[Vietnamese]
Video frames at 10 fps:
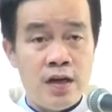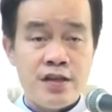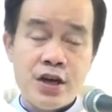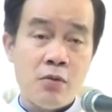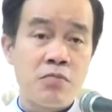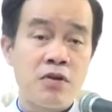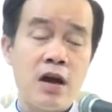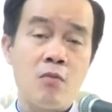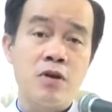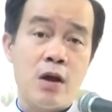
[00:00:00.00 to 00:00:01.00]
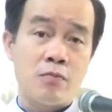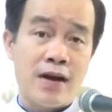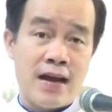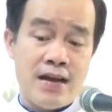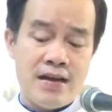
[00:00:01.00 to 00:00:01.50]
Trong công đồng
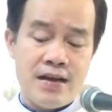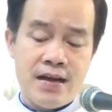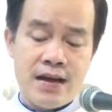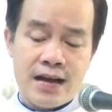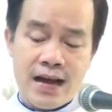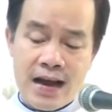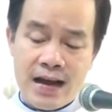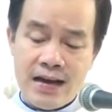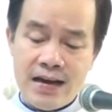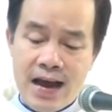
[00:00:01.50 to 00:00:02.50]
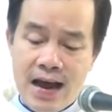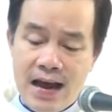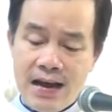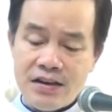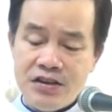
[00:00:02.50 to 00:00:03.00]
này, Ngài
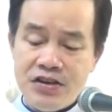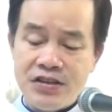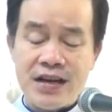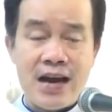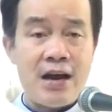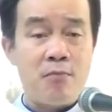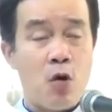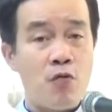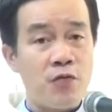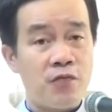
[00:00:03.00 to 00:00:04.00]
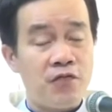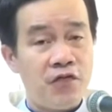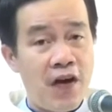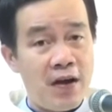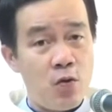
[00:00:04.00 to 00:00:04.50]
đã đưa ra một
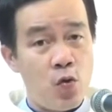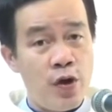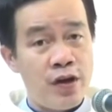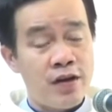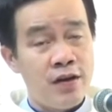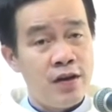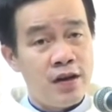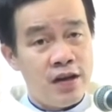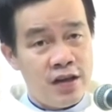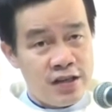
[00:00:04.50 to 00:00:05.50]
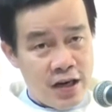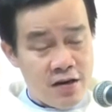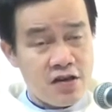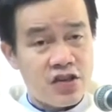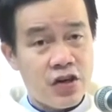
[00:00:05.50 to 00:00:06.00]
phán quyết
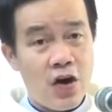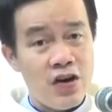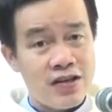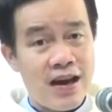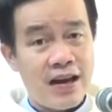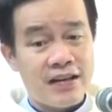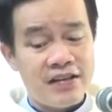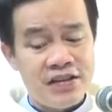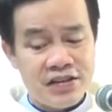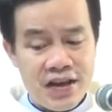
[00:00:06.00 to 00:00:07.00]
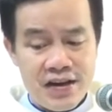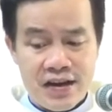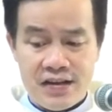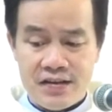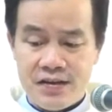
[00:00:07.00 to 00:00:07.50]
rất rõ ràng như thế
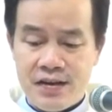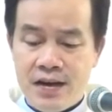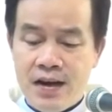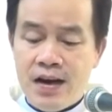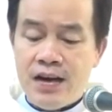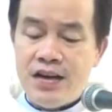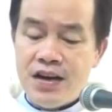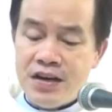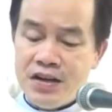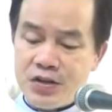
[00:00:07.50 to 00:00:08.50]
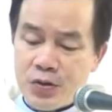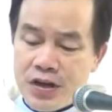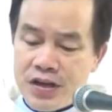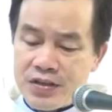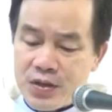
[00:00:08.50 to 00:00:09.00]
này: nơi Chúa
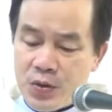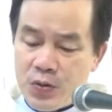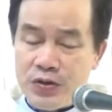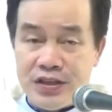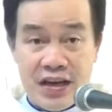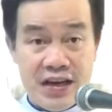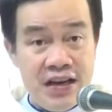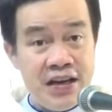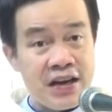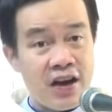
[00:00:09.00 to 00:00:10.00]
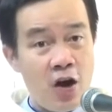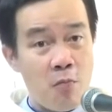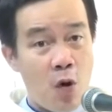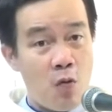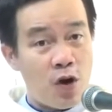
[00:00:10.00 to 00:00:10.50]
Giêsu chỉ có
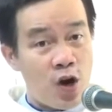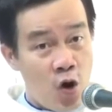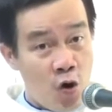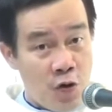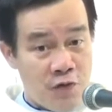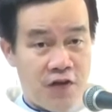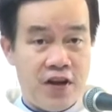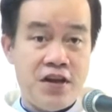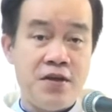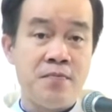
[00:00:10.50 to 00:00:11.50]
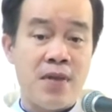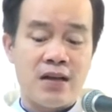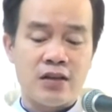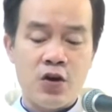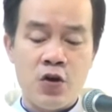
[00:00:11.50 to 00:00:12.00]
một ngôi vị
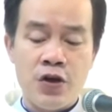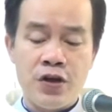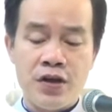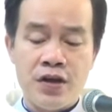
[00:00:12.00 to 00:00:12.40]
mà thôi,